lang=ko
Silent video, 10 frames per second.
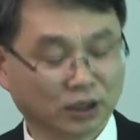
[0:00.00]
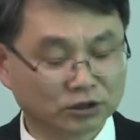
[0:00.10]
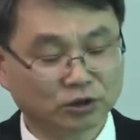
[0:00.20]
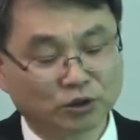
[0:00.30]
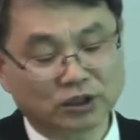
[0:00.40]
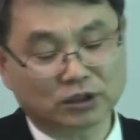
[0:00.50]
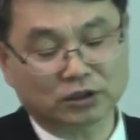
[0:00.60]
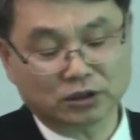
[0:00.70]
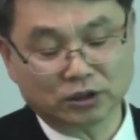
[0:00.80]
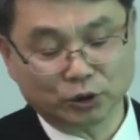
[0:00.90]
그래서
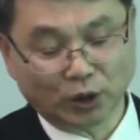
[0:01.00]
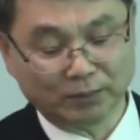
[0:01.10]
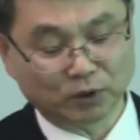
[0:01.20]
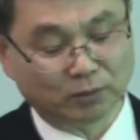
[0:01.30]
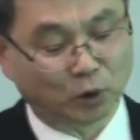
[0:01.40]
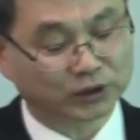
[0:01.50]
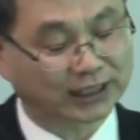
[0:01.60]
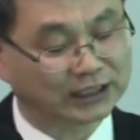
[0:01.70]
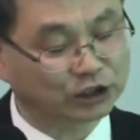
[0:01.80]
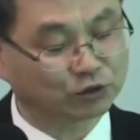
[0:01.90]
우리는 그 요한복음
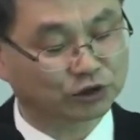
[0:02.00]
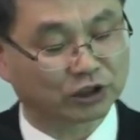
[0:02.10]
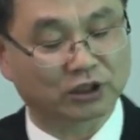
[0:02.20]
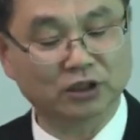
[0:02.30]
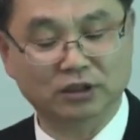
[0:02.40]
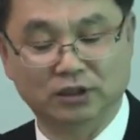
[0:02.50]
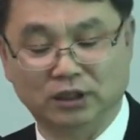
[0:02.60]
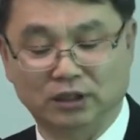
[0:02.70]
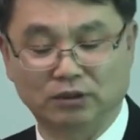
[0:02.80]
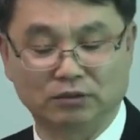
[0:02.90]
5장 29절
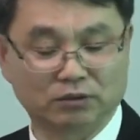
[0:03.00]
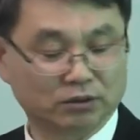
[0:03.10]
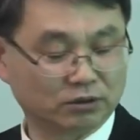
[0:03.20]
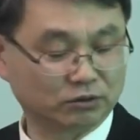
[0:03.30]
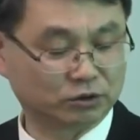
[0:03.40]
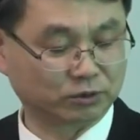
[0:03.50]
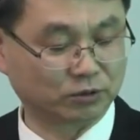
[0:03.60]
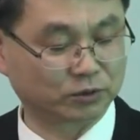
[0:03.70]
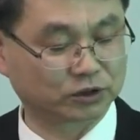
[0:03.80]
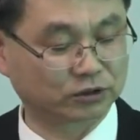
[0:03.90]
예,
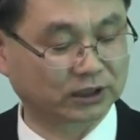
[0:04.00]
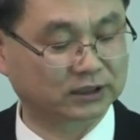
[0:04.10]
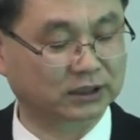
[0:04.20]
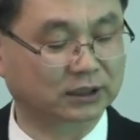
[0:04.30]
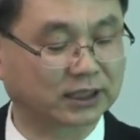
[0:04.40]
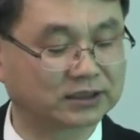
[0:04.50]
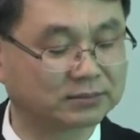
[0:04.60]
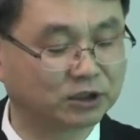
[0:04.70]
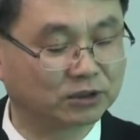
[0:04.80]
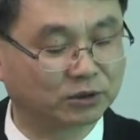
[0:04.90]
주보를 보시고 같이 같이
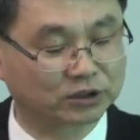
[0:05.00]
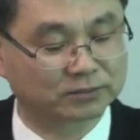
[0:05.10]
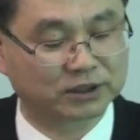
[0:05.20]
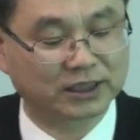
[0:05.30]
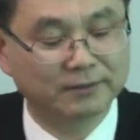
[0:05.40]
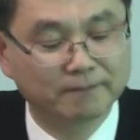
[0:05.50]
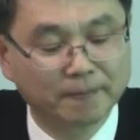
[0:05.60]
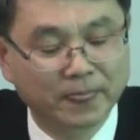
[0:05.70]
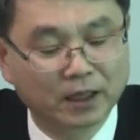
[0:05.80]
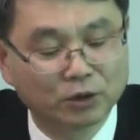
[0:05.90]
한번 읽어보겠습니다.
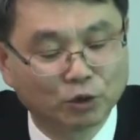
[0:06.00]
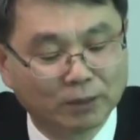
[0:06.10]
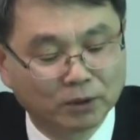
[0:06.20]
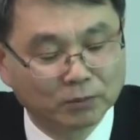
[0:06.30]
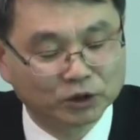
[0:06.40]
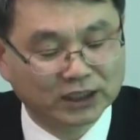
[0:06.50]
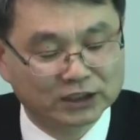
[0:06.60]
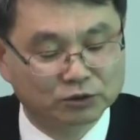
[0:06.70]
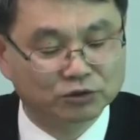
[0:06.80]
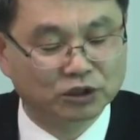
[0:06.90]
요한복음
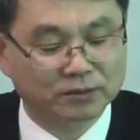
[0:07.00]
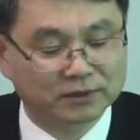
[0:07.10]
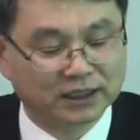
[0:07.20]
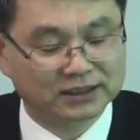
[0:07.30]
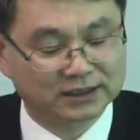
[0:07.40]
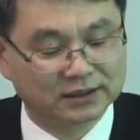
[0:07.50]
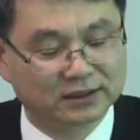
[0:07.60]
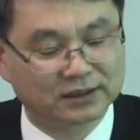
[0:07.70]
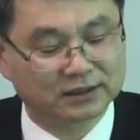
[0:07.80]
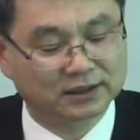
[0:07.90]
5장 29절입니다.
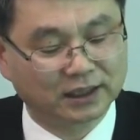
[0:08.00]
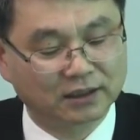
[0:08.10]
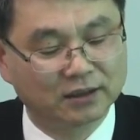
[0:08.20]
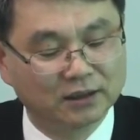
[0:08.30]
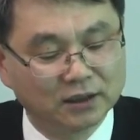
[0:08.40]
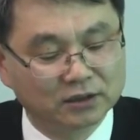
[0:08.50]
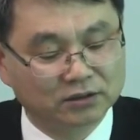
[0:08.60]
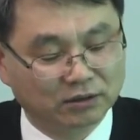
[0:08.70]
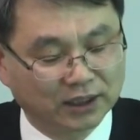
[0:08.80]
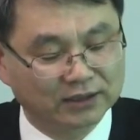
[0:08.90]
시작.
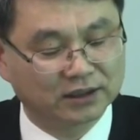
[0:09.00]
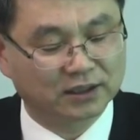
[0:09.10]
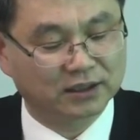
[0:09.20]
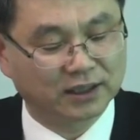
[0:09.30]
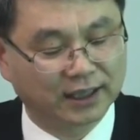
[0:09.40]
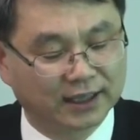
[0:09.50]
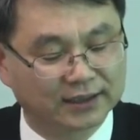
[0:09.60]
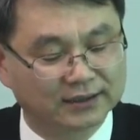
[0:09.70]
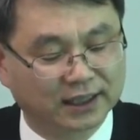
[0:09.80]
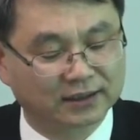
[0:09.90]
선한 일을
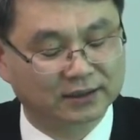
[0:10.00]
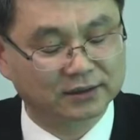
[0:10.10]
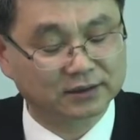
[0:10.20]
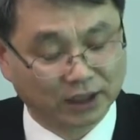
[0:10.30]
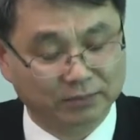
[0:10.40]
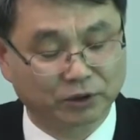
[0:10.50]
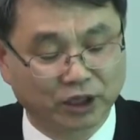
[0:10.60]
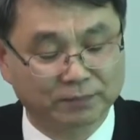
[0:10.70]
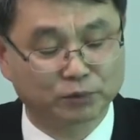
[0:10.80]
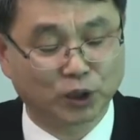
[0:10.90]
행한 자는
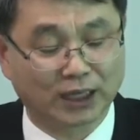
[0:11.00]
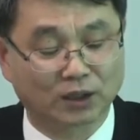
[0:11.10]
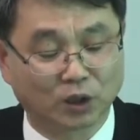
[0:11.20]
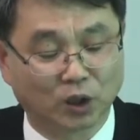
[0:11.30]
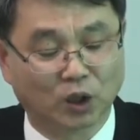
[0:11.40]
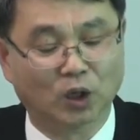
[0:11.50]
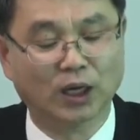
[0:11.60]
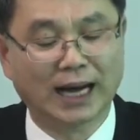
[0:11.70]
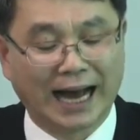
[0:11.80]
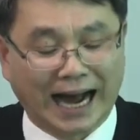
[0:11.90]
생명의
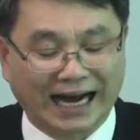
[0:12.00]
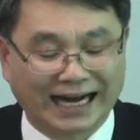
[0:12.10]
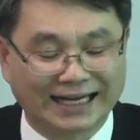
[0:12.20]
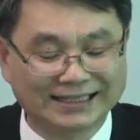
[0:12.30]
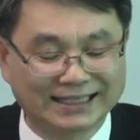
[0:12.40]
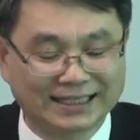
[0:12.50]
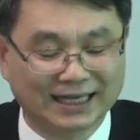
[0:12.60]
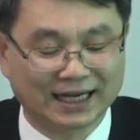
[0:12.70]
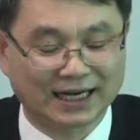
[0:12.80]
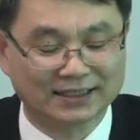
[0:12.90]
부활로 악한
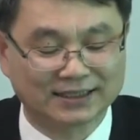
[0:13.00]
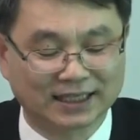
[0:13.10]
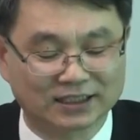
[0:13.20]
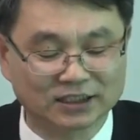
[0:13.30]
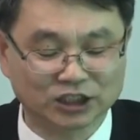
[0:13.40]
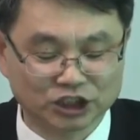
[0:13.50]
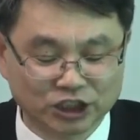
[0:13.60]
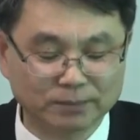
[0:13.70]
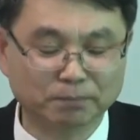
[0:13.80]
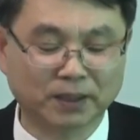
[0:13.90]
일을 행한 자는
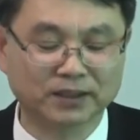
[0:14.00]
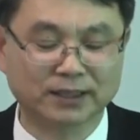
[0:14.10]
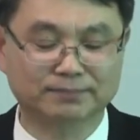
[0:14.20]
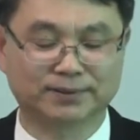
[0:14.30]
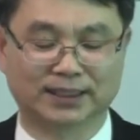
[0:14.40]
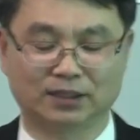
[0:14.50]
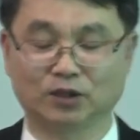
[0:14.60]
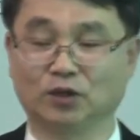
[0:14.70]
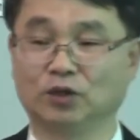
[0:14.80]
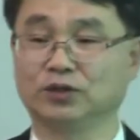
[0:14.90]
심판의
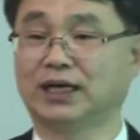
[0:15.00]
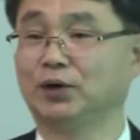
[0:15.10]
부활로